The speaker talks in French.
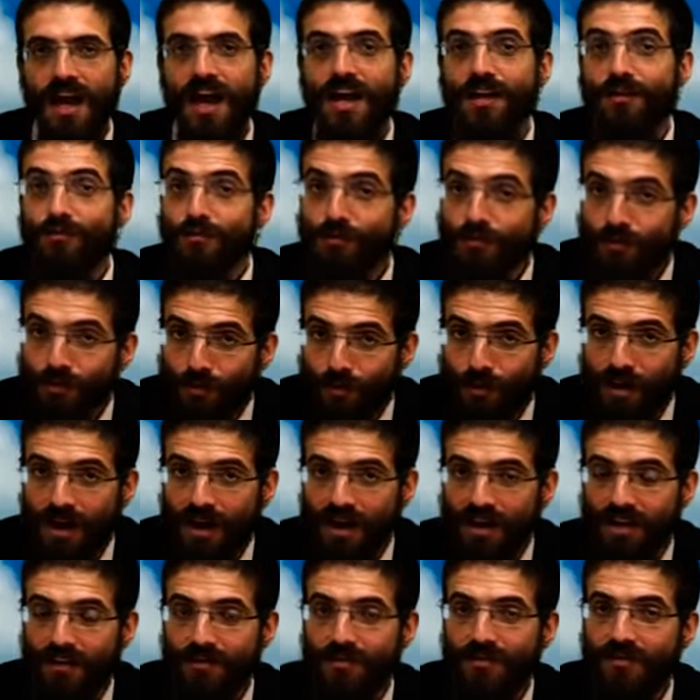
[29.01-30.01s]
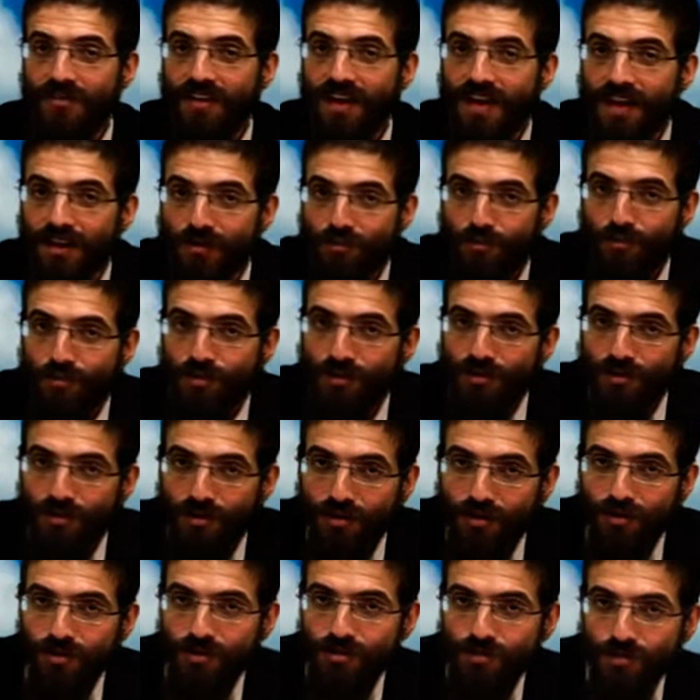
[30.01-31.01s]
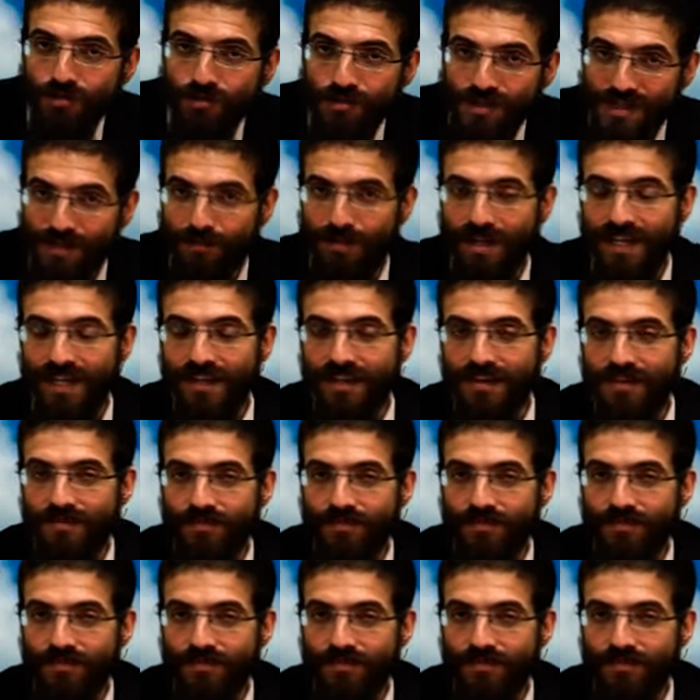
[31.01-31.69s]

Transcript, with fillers: a-t-on le droit de faire un double nœud le jour de Shabbat